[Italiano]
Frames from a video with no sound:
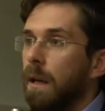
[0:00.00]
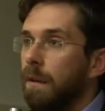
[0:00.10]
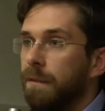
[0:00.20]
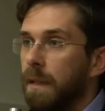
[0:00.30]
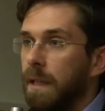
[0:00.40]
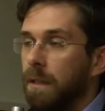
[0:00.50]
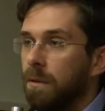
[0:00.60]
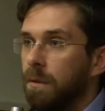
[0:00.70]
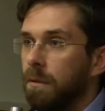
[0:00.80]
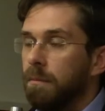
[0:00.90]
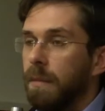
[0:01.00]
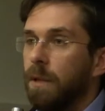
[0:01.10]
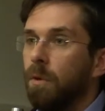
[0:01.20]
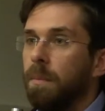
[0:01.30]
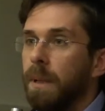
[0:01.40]
è fallito,
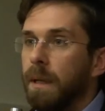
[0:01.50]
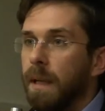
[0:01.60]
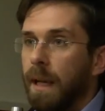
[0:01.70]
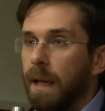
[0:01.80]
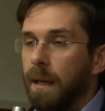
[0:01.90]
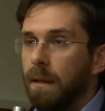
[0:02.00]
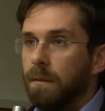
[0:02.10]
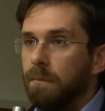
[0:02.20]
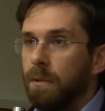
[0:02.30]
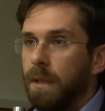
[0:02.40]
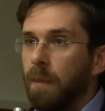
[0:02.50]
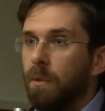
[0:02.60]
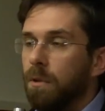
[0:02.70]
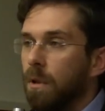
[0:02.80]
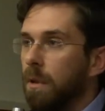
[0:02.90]
ma non perché
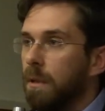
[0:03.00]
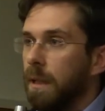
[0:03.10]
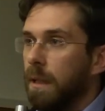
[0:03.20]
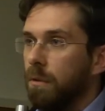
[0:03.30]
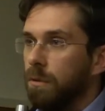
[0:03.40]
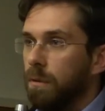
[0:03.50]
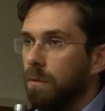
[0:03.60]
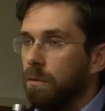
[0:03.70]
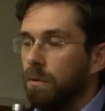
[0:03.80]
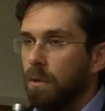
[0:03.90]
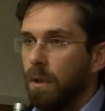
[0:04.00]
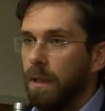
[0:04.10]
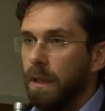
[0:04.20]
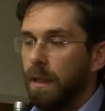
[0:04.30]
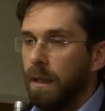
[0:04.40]
vogliamo togliere o si è voluto
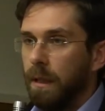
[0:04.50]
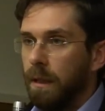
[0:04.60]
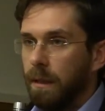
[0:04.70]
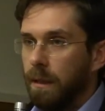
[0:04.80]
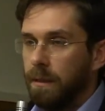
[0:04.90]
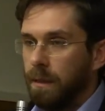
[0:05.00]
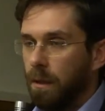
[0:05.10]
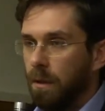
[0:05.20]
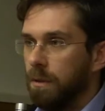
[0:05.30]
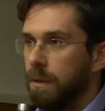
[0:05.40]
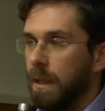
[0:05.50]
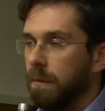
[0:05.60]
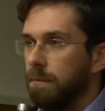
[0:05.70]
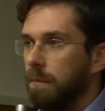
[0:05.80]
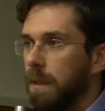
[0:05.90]
togliere chissà
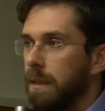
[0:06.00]
cosa,